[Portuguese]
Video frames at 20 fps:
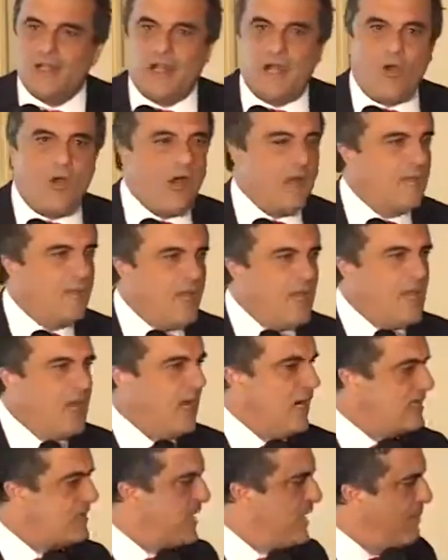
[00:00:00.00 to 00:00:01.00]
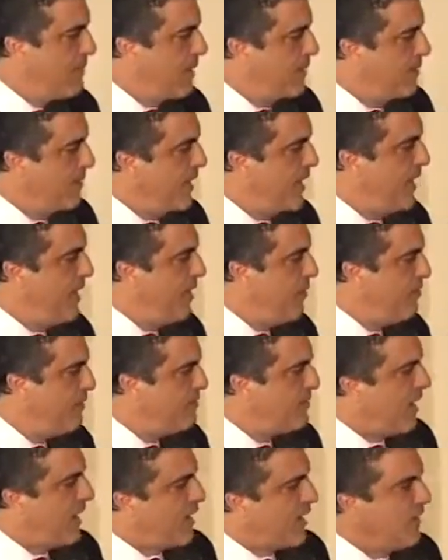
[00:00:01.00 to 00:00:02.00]
a OAB, a CNBB, o
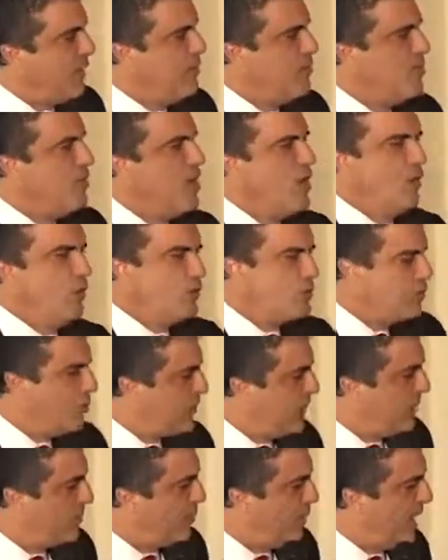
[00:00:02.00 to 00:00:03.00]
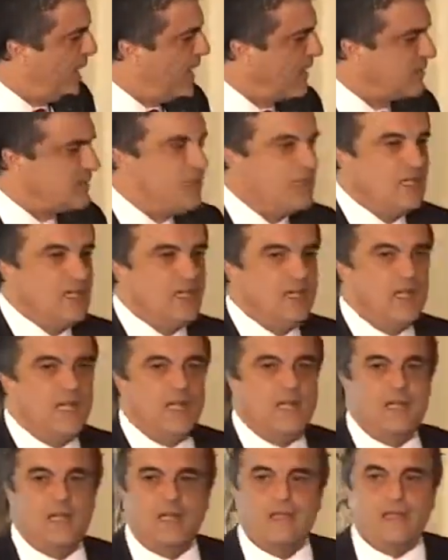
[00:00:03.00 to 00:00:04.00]
Viva Rio, o Sou da Paz.
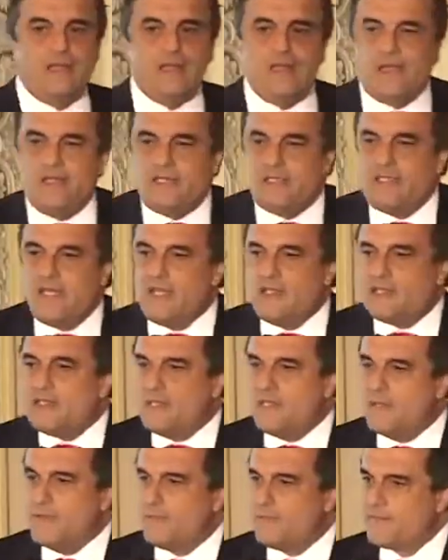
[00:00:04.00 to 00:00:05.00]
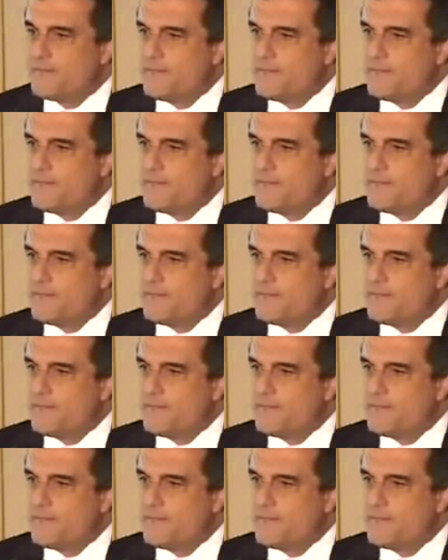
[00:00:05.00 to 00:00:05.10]
Eh, em síntese,